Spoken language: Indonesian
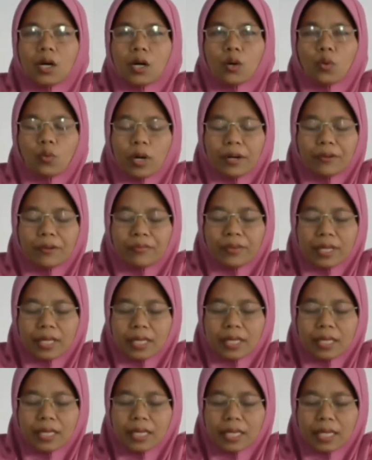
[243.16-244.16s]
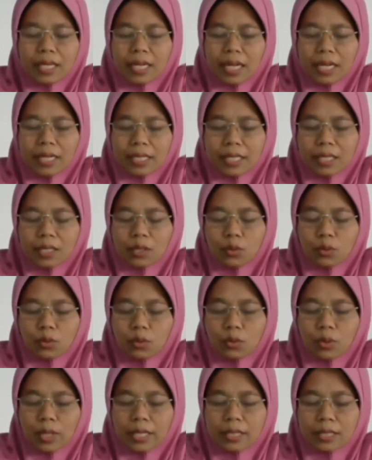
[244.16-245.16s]
Wa lan
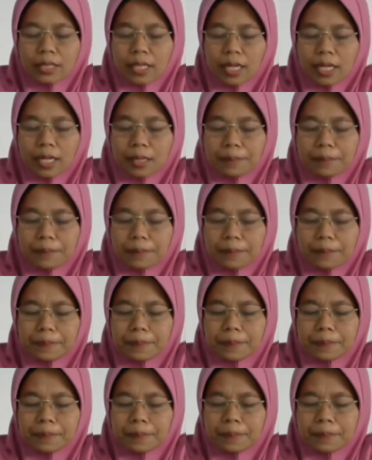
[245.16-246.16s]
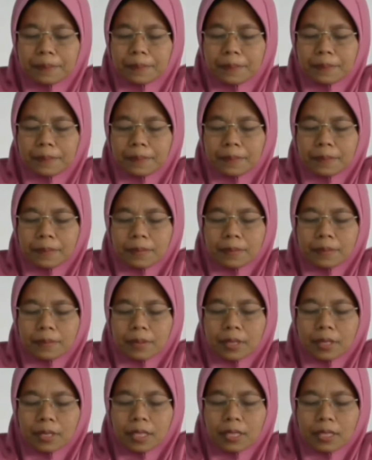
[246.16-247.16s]
iku ing dalam
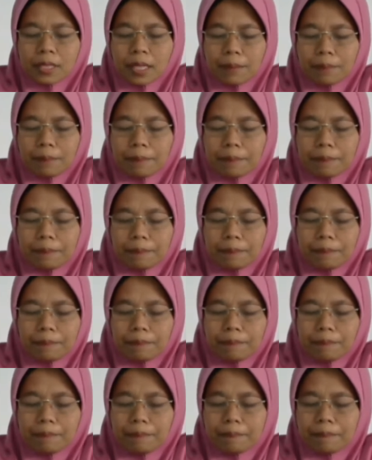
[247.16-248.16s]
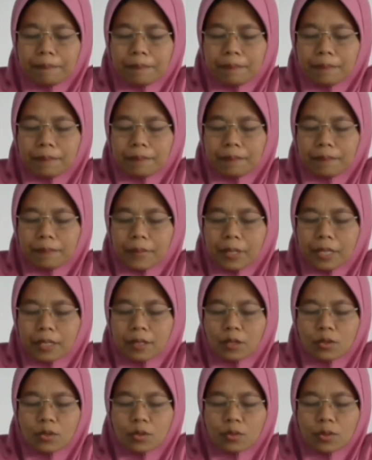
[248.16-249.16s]
kitab
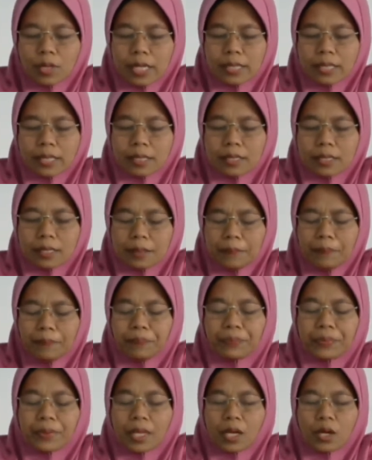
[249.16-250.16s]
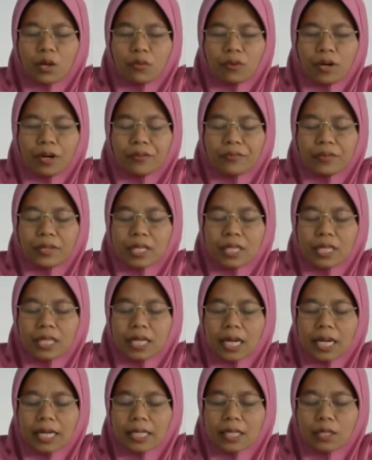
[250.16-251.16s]
atau surat tadi. Wa
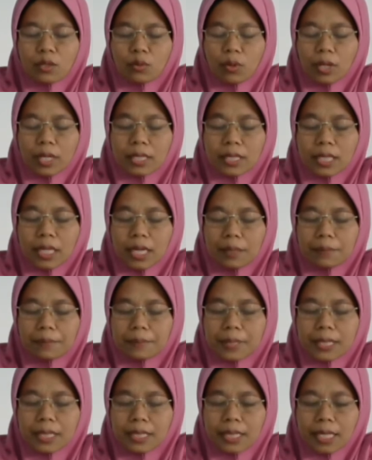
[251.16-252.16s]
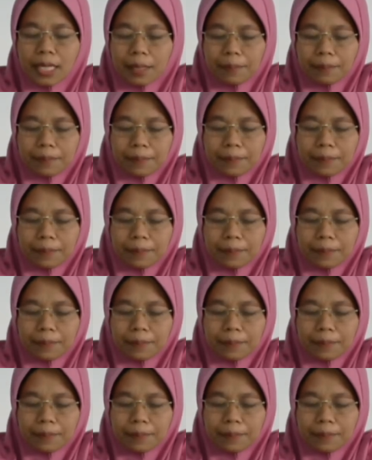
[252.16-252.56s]
lan iku ing dalam kitab